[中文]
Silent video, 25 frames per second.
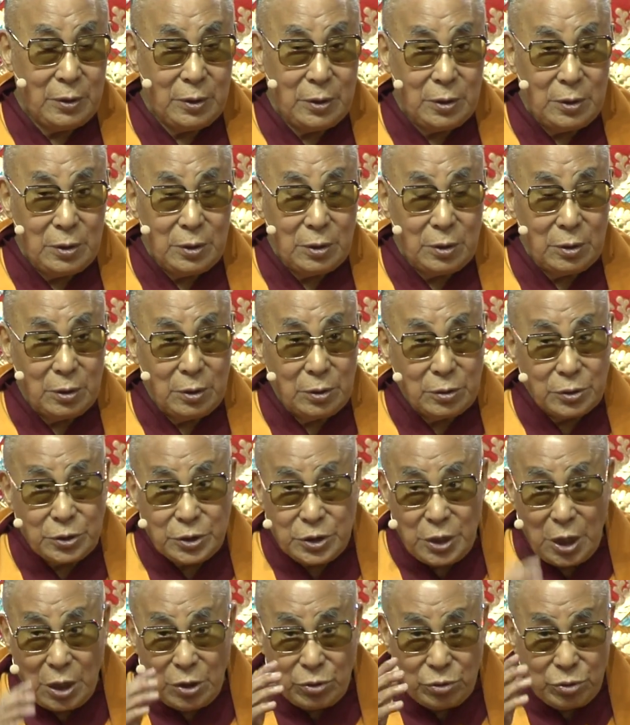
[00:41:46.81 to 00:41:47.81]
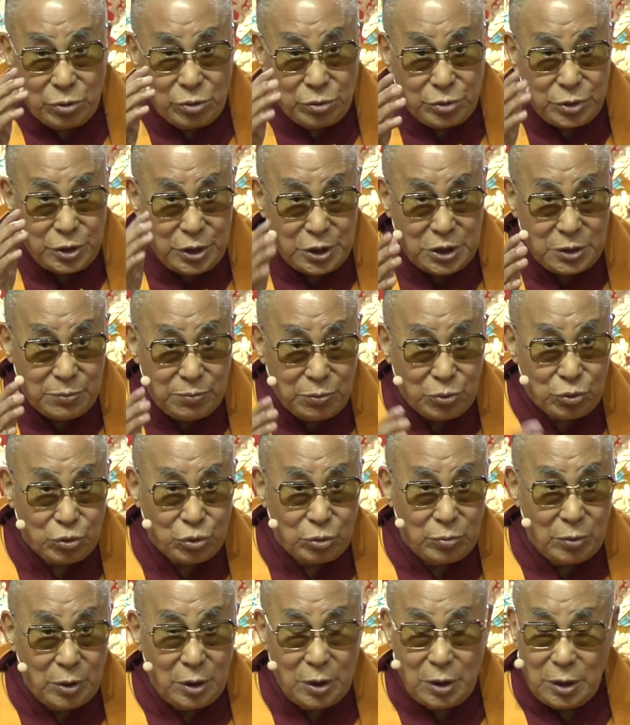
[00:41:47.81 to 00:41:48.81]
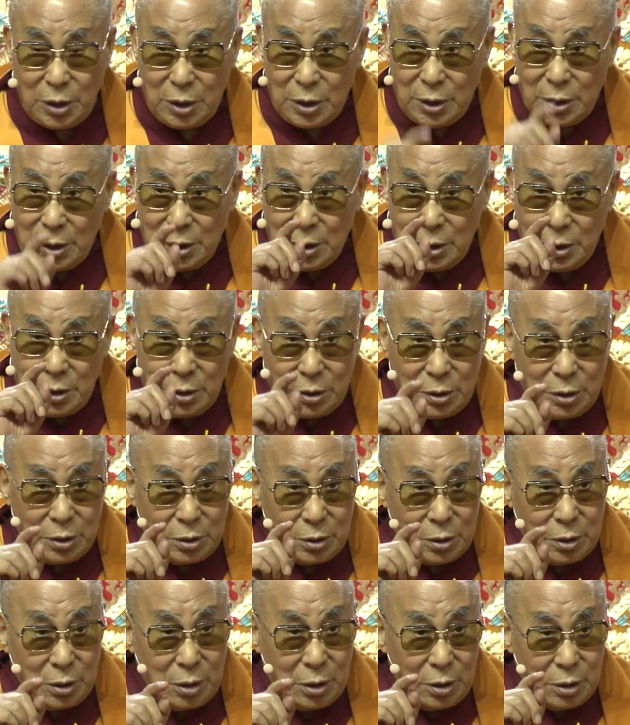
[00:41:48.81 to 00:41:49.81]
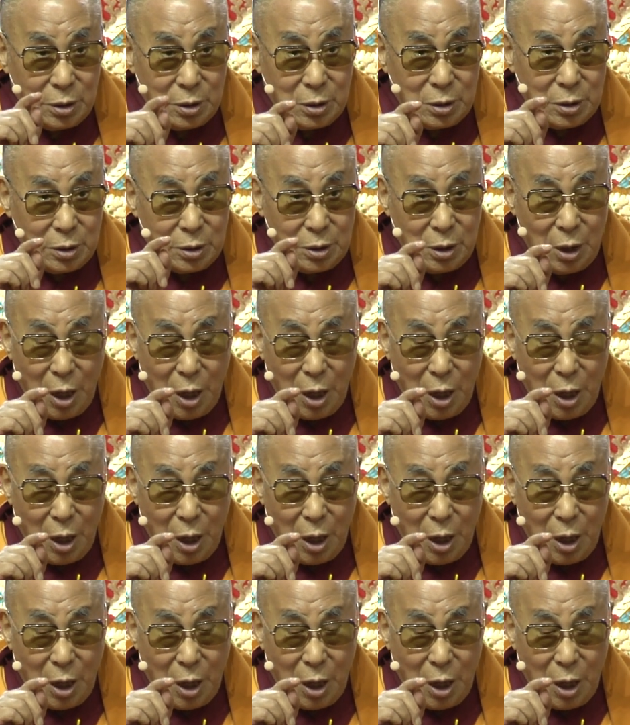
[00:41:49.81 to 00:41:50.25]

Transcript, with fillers: 它会去障碍我们了解一切诸法，所以叫做所知障。